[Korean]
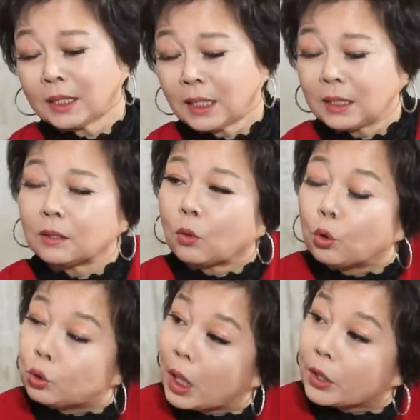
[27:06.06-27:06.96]
사실은
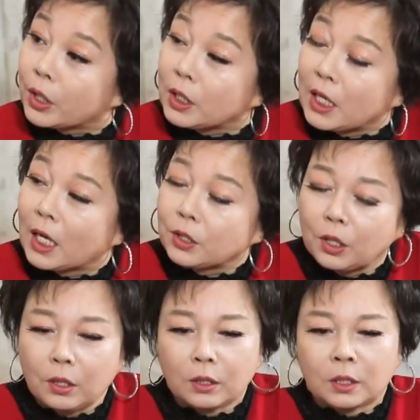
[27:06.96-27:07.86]
고등학교
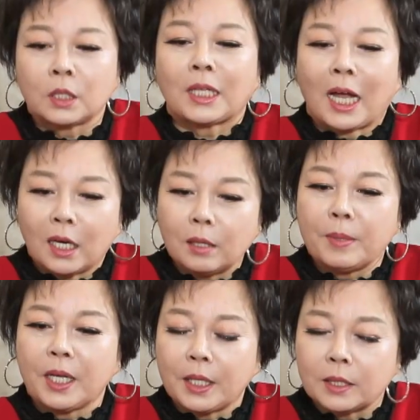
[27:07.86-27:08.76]
2학년 그
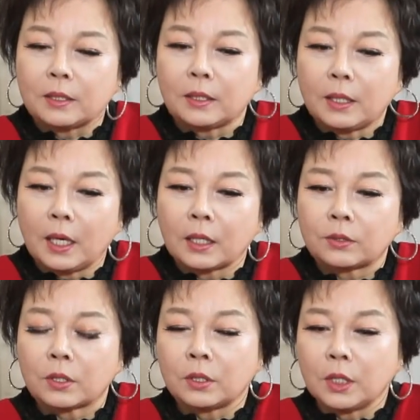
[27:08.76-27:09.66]
다음에 됐을 때
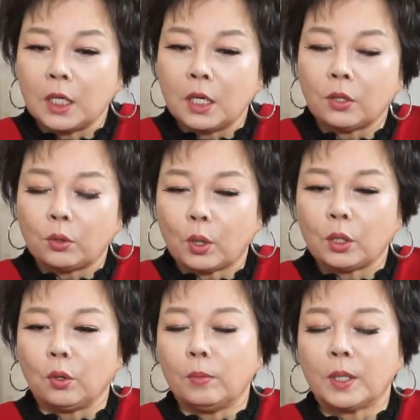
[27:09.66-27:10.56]
그래서 그 1년
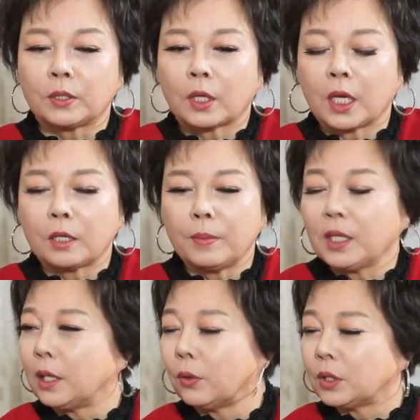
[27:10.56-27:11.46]
동안 놀면서
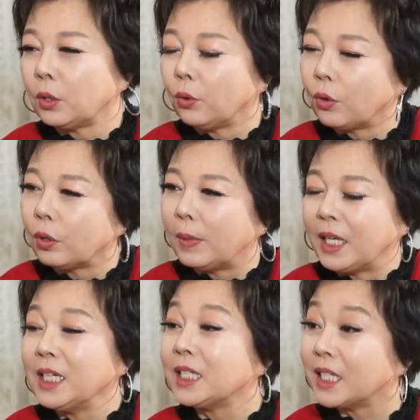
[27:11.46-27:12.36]
개그맨이 되고자 노력을
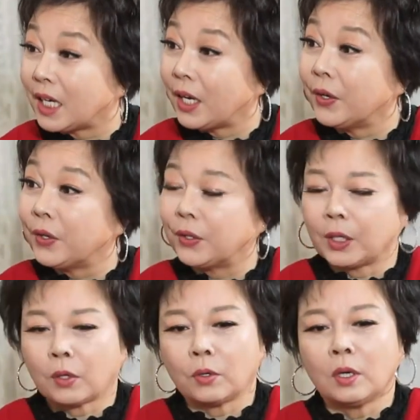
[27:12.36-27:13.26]
많이 했잖아요.
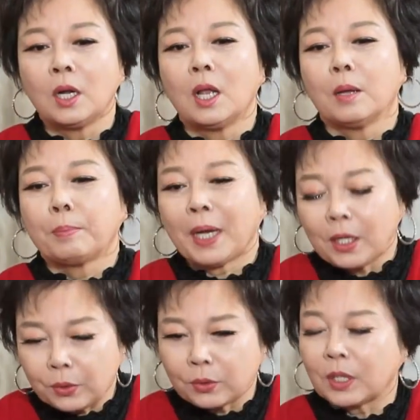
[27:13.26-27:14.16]
그래갖고
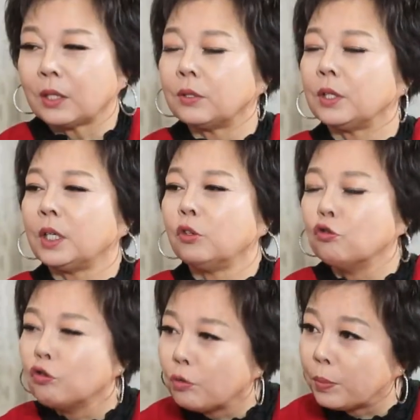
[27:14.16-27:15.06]
팔도 사투리,
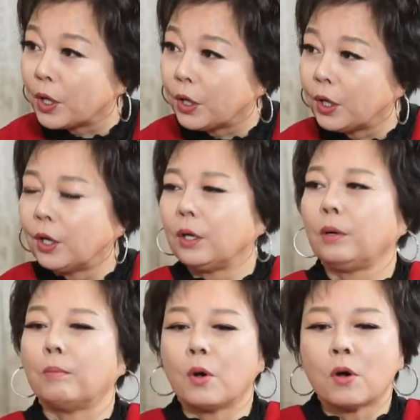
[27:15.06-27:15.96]
웅변
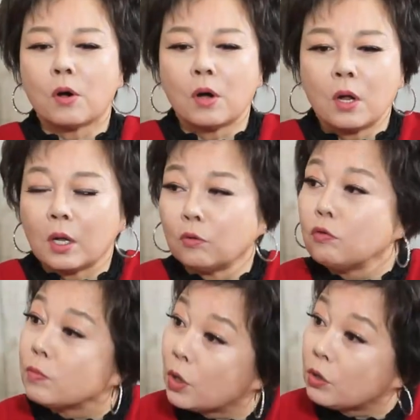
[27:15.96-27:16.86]
뭐
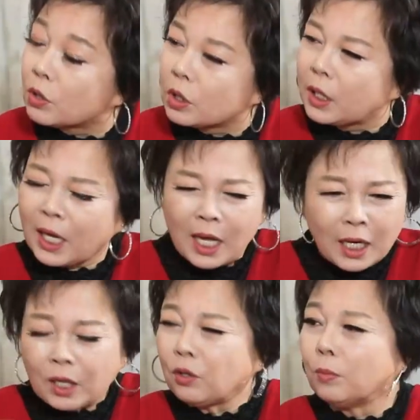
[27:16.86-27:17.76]
웅변도 그때
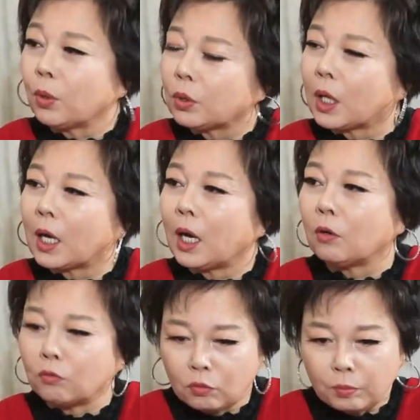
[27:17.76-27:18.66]
하나도 모르다가
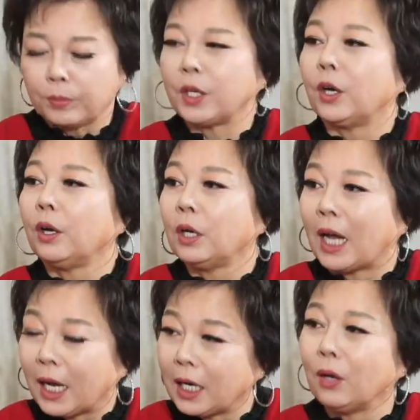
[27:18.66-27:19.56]
웅변,
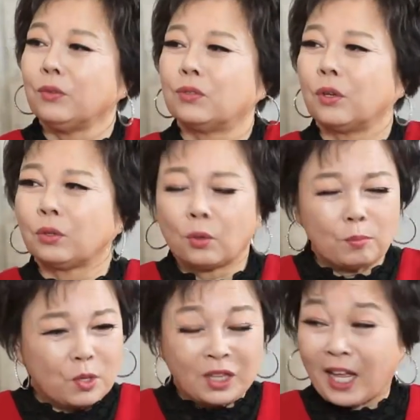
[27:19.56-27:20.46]
아나운서,
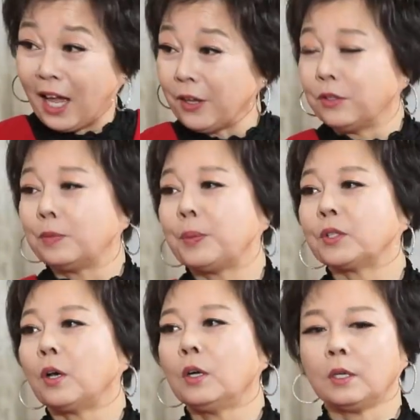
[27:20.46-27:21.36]
뭐 다
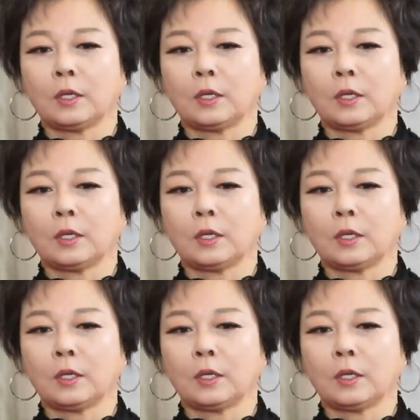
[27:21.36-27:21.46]
연습해서